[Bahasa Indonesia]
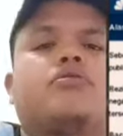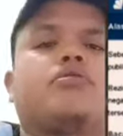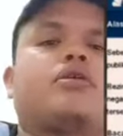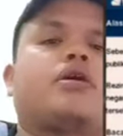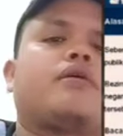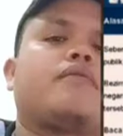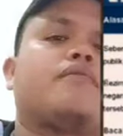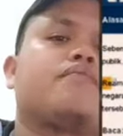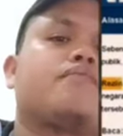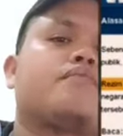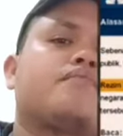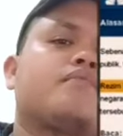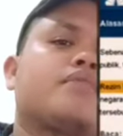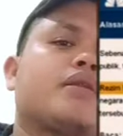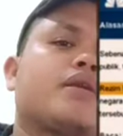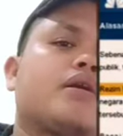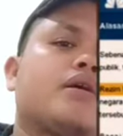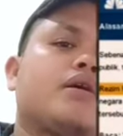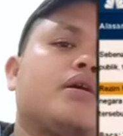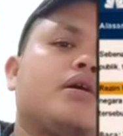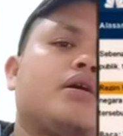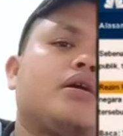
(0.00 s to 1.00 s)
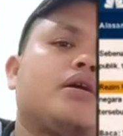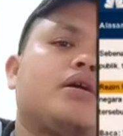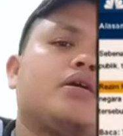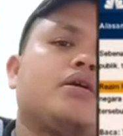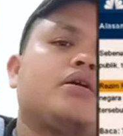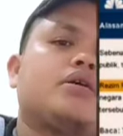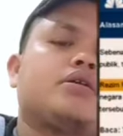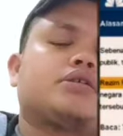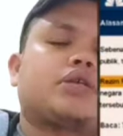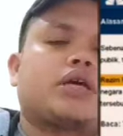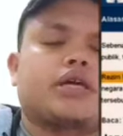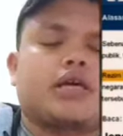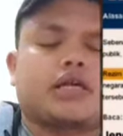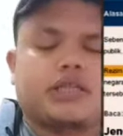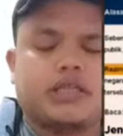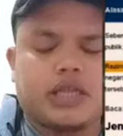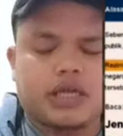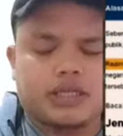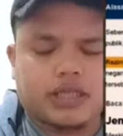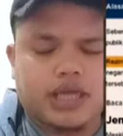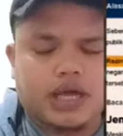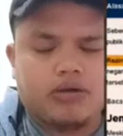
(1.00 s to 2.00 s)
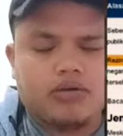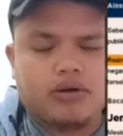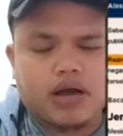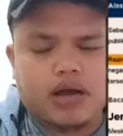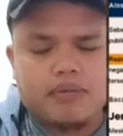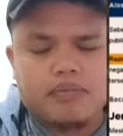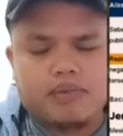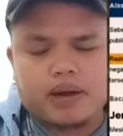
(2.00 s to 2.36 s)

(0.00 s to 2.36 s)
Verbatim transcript: Rezim Rahman mendorong sejumlah